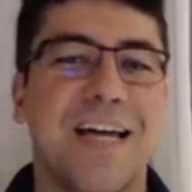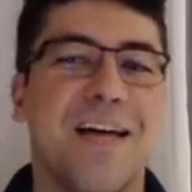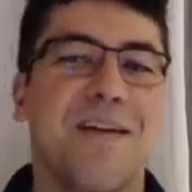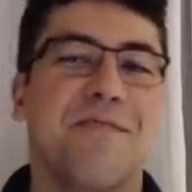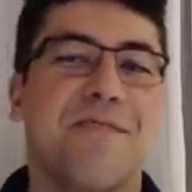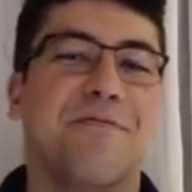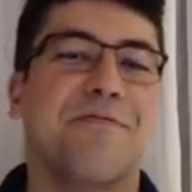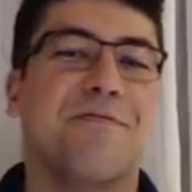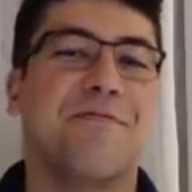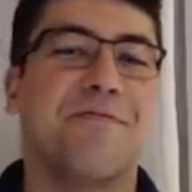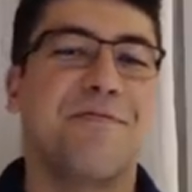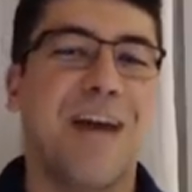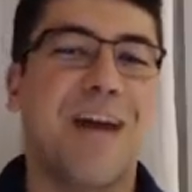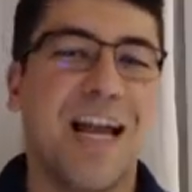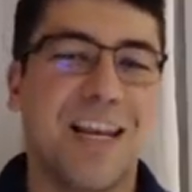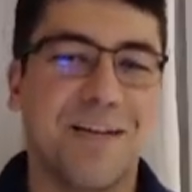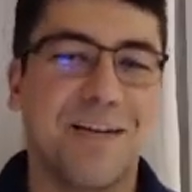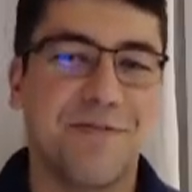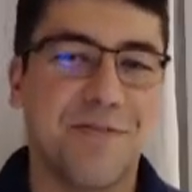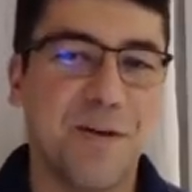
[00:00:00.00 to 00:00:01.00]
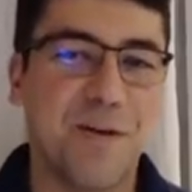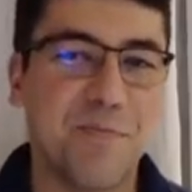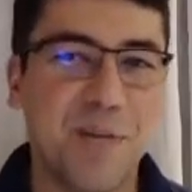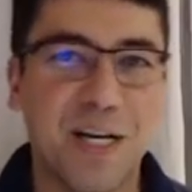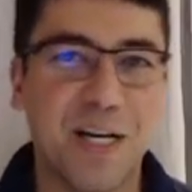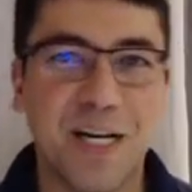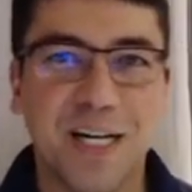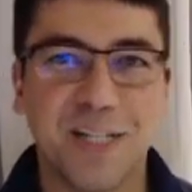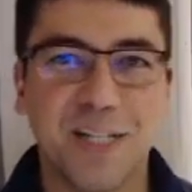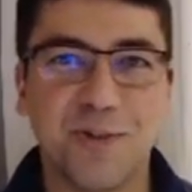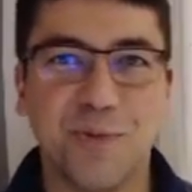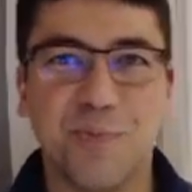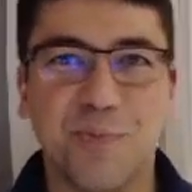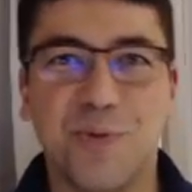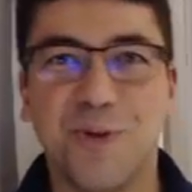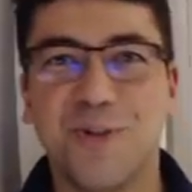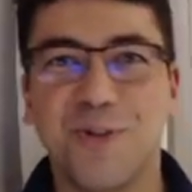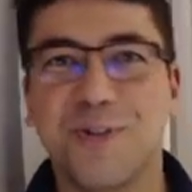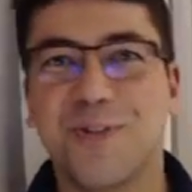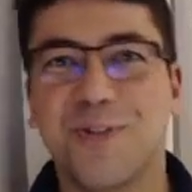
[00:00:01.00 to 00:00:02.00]
Fala família Rádio
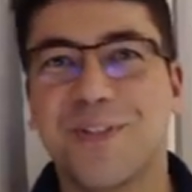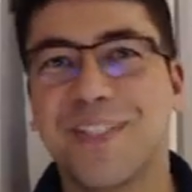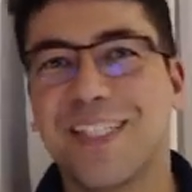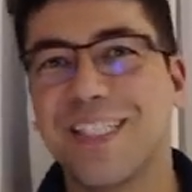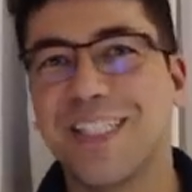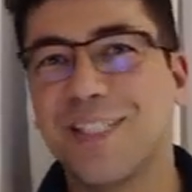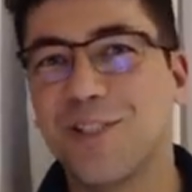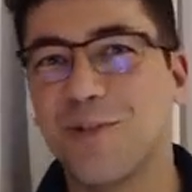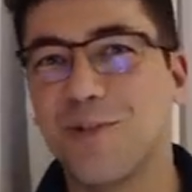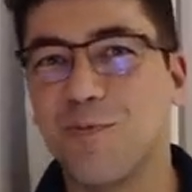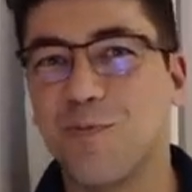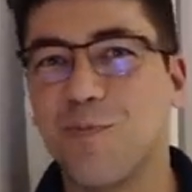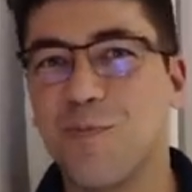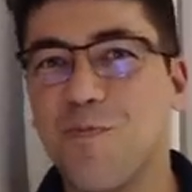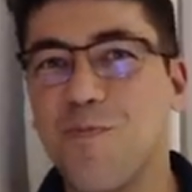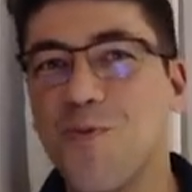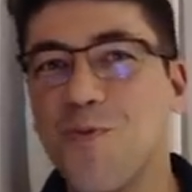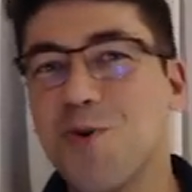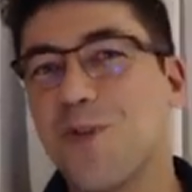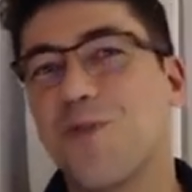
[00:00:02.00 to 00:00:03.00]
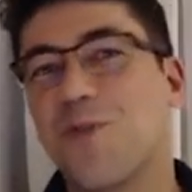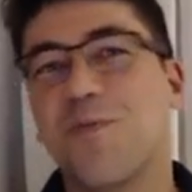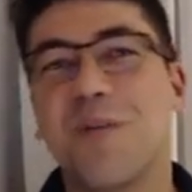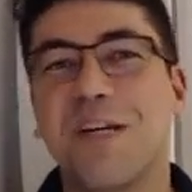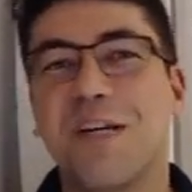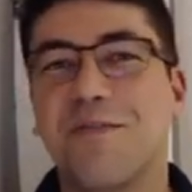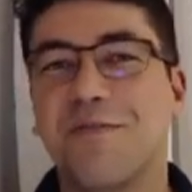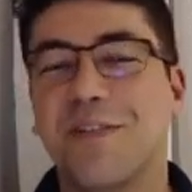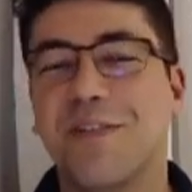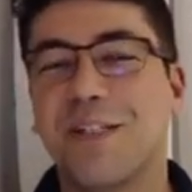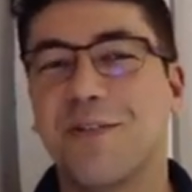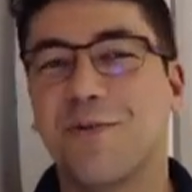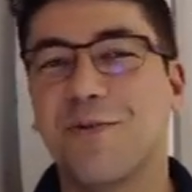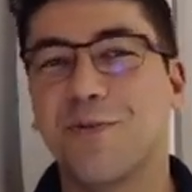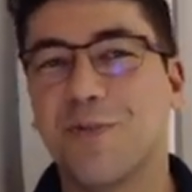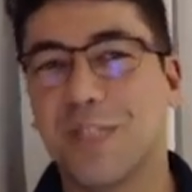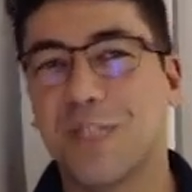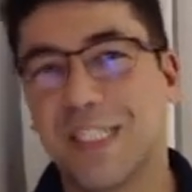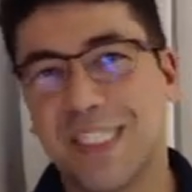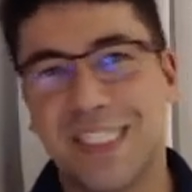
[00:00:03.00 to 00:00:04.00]
Post, sejam muito
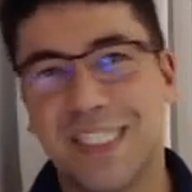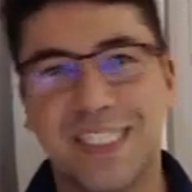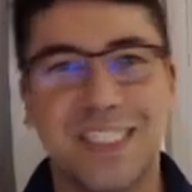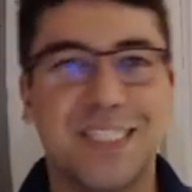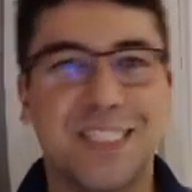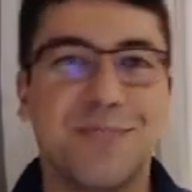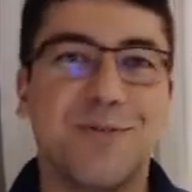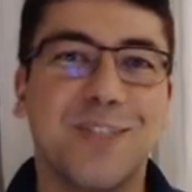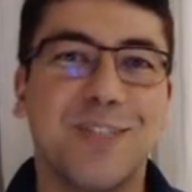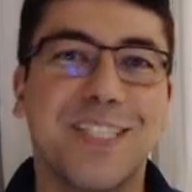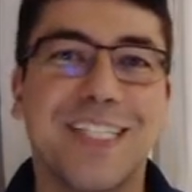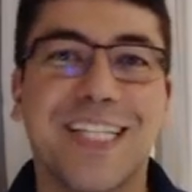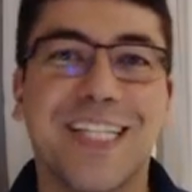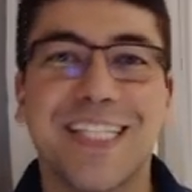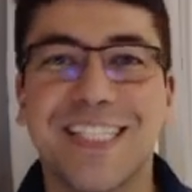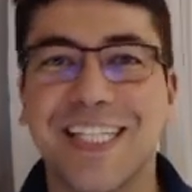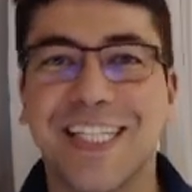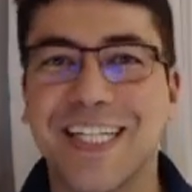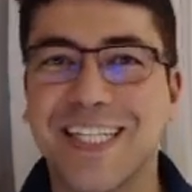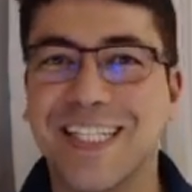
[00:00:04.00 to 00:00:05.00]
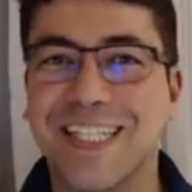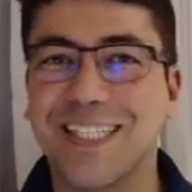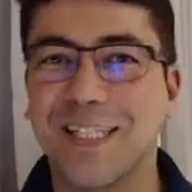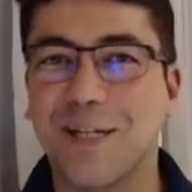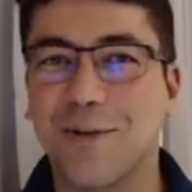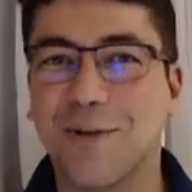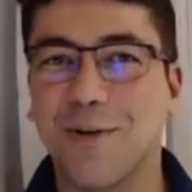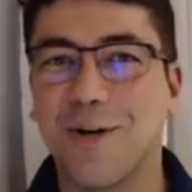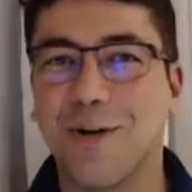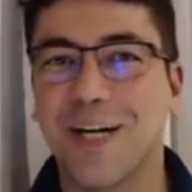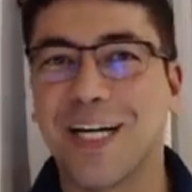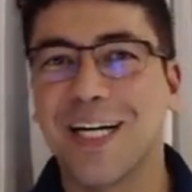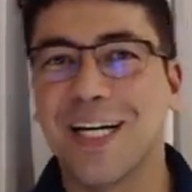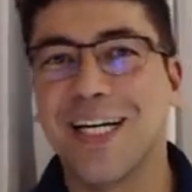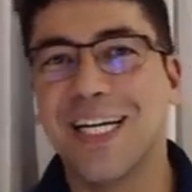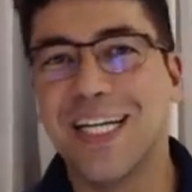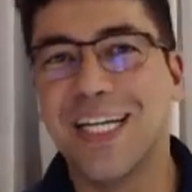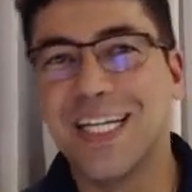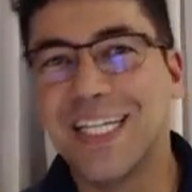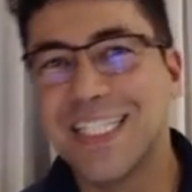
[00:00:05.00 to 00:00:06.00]
bem-vindos. Se você está chegando
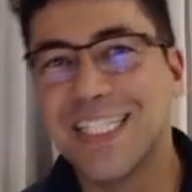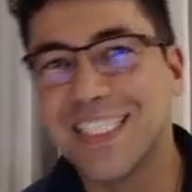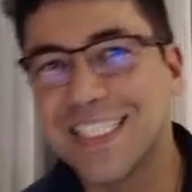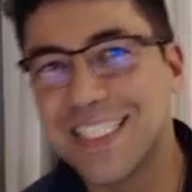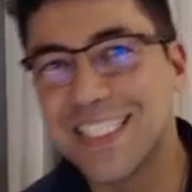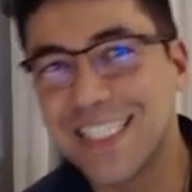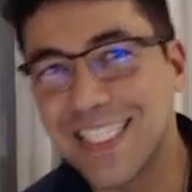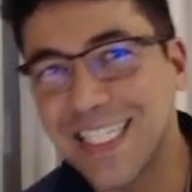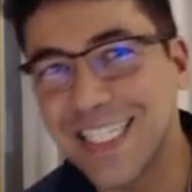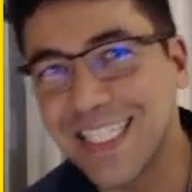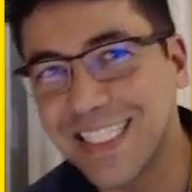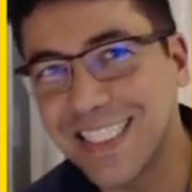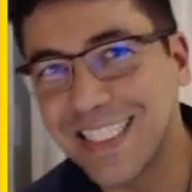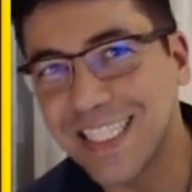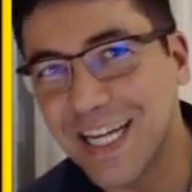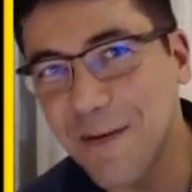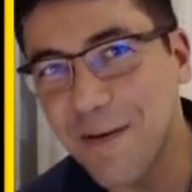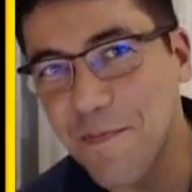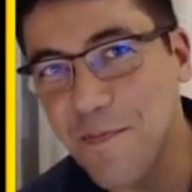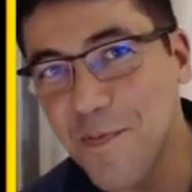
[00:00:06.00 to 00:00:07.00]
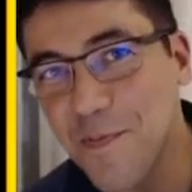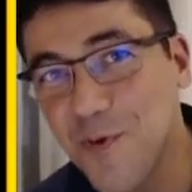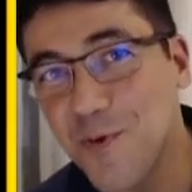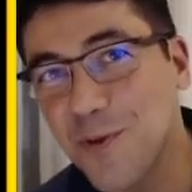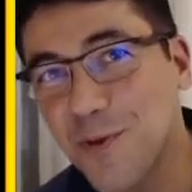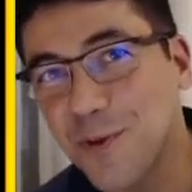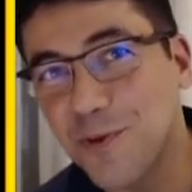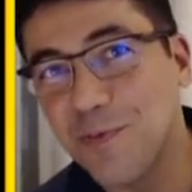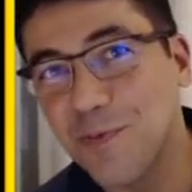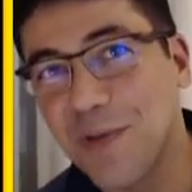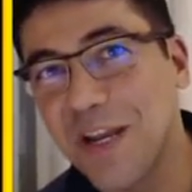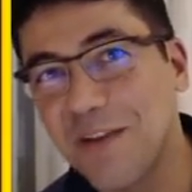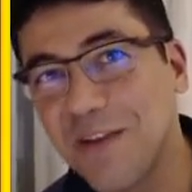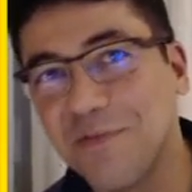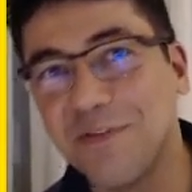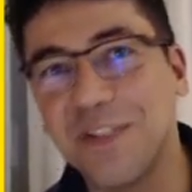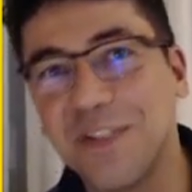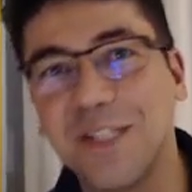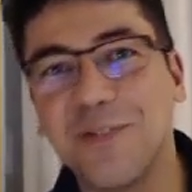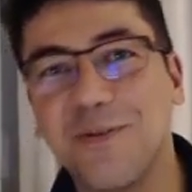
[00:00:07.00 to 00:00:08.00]
agora, seja muito
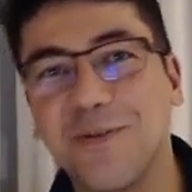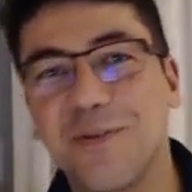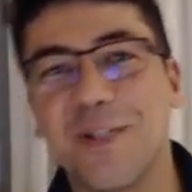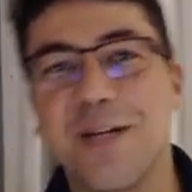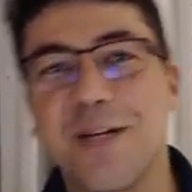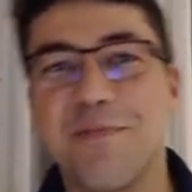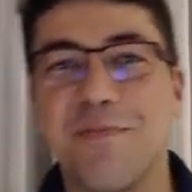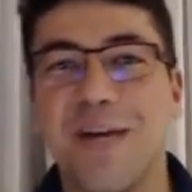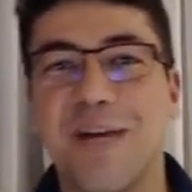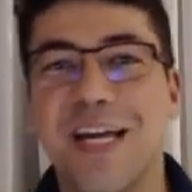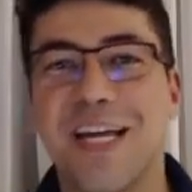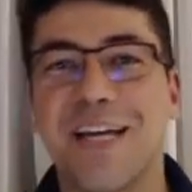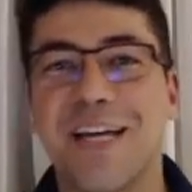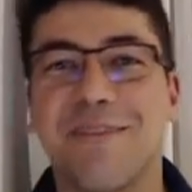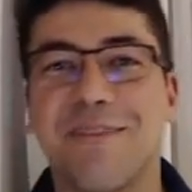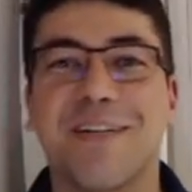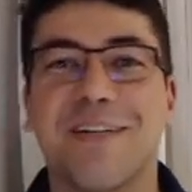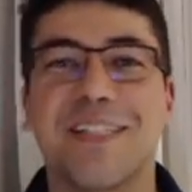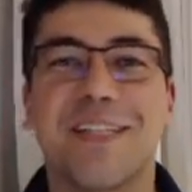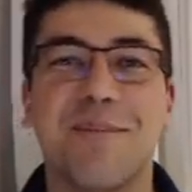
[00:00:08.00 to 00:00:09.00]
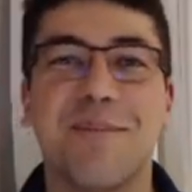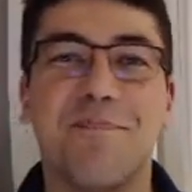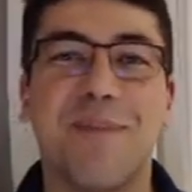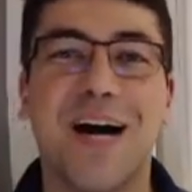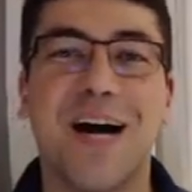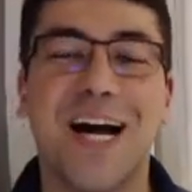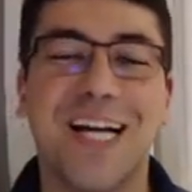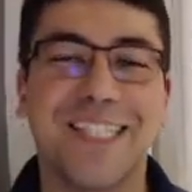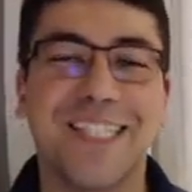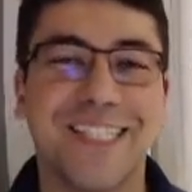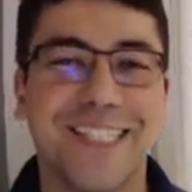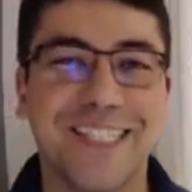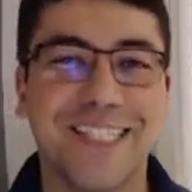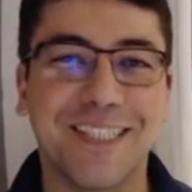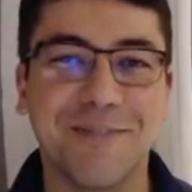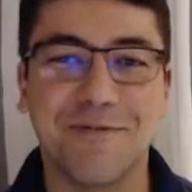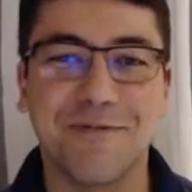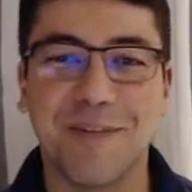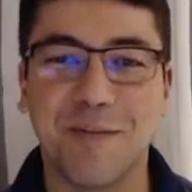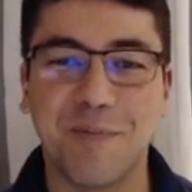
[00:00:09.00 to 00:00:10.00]
bem-vindo também, faça parte
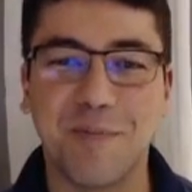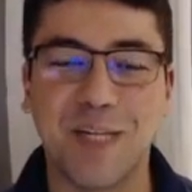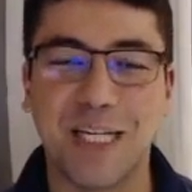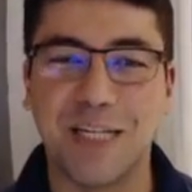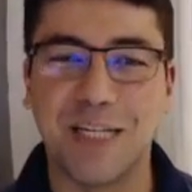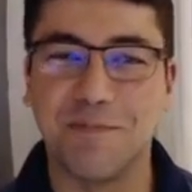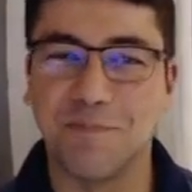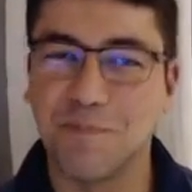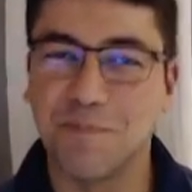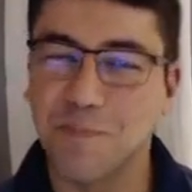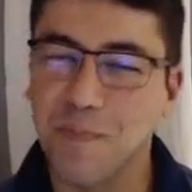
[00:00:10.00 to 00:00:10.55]
dessa família.